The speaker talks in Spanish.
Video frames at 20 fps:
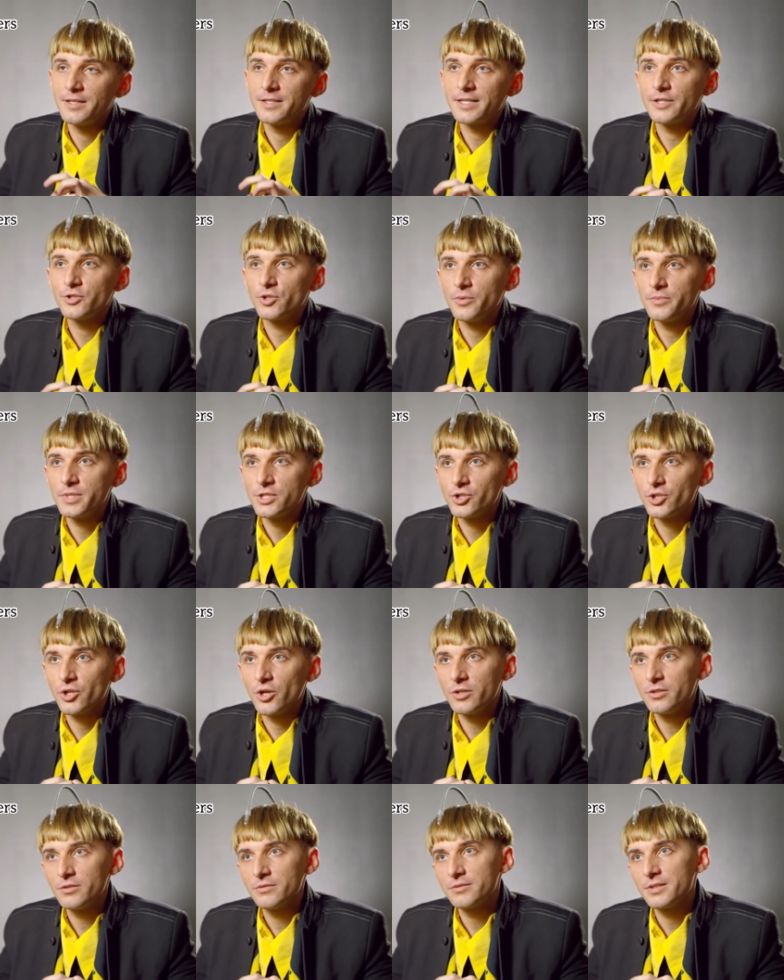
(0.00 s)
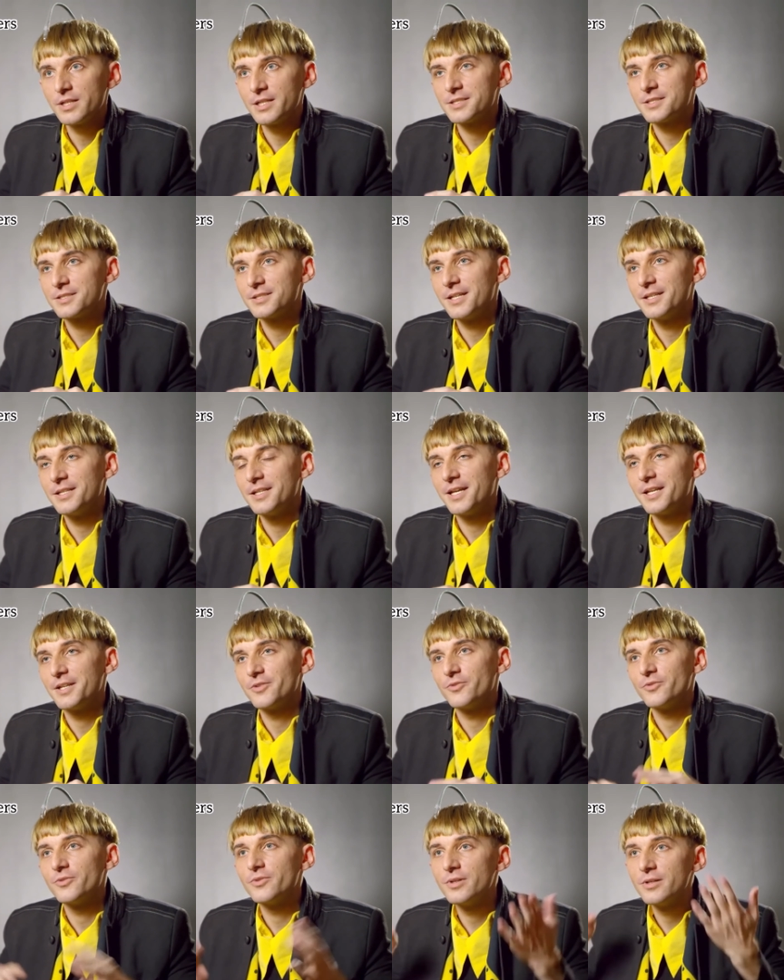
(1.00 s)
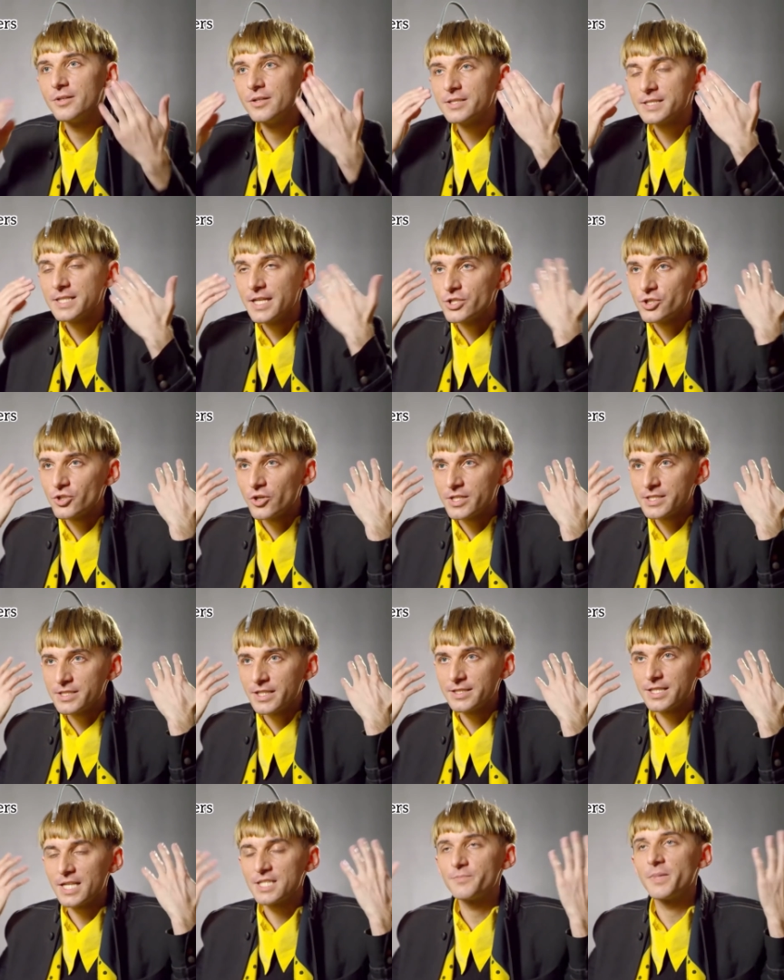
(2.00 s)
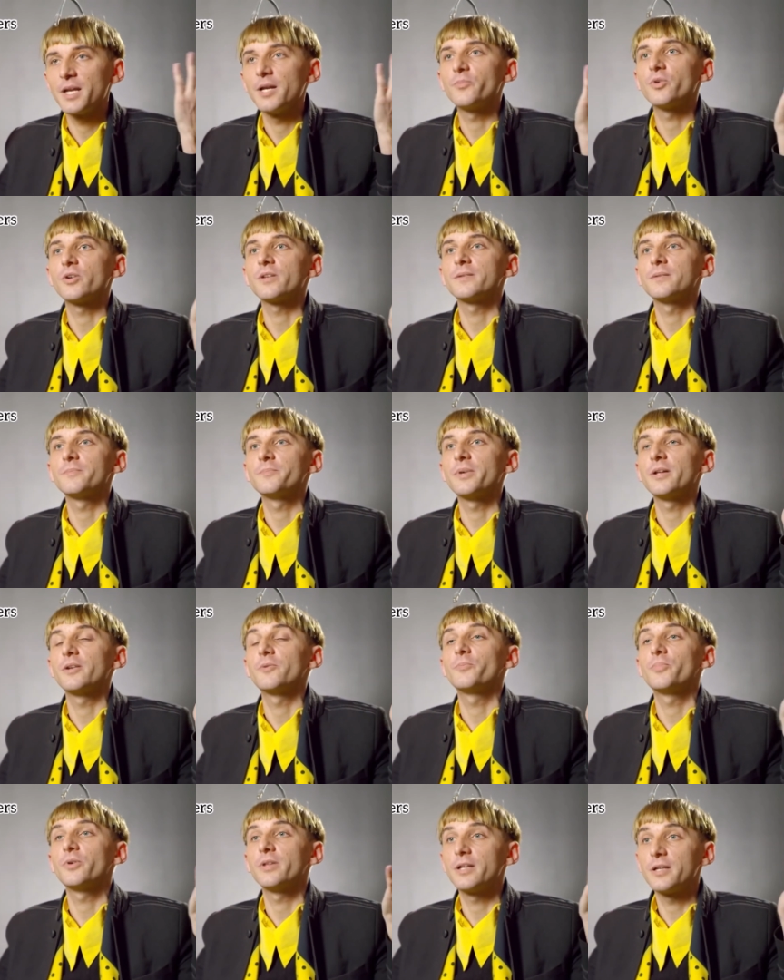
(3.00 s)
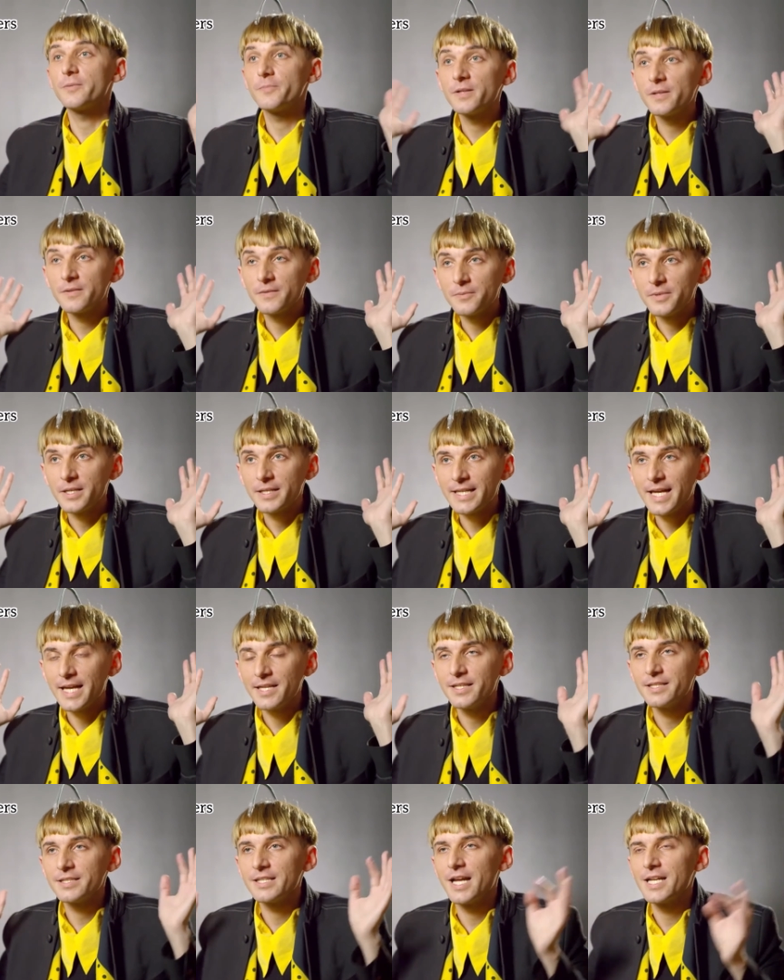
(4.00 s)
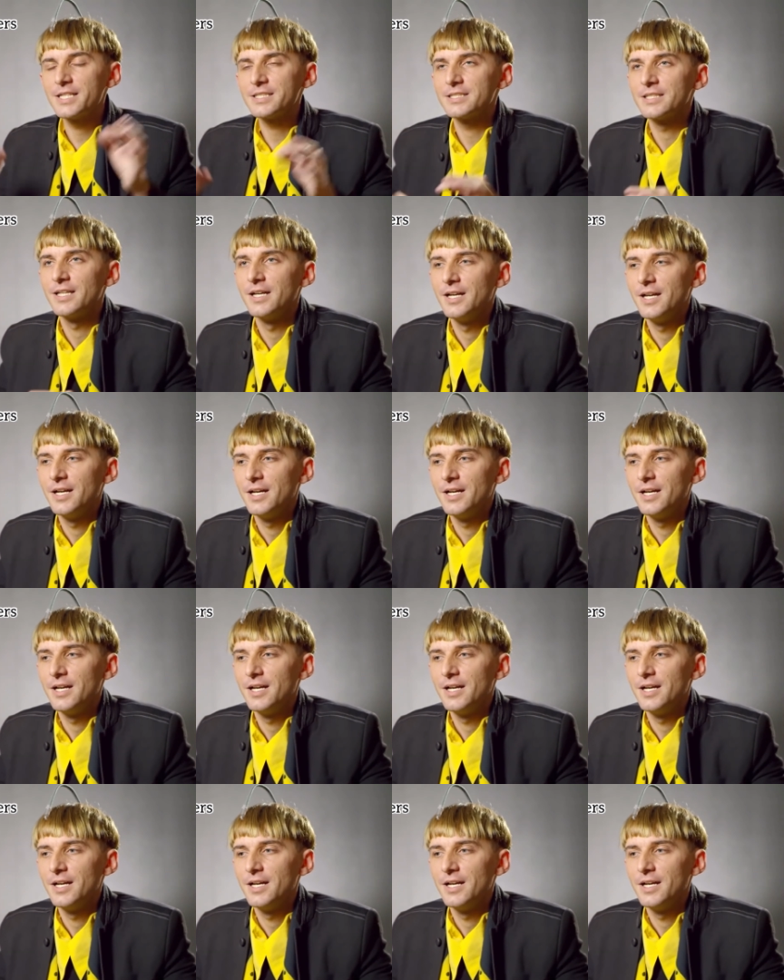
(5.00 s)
retrovisión, que es tener sensores detrás para poder percibir qué hay detrás